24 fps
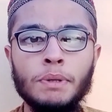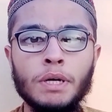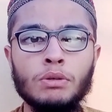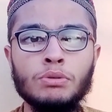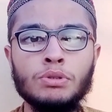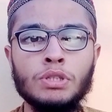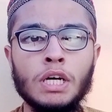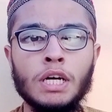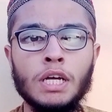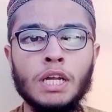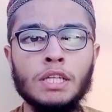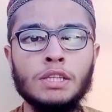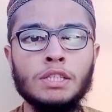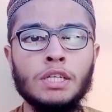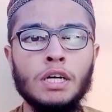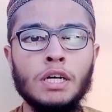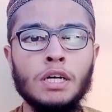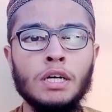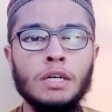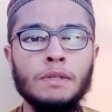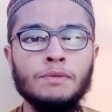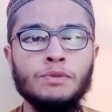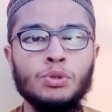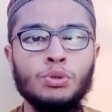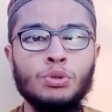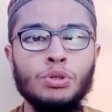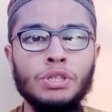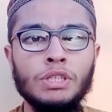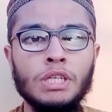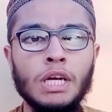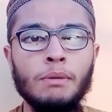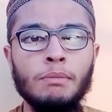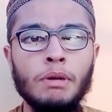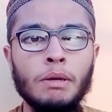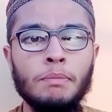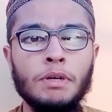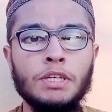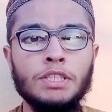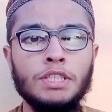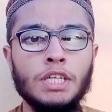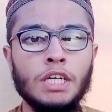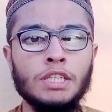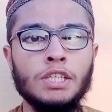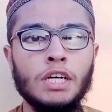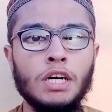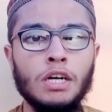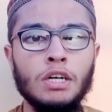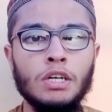पर उतारा था दुनिया में
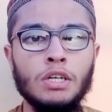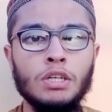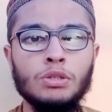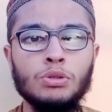भेजा था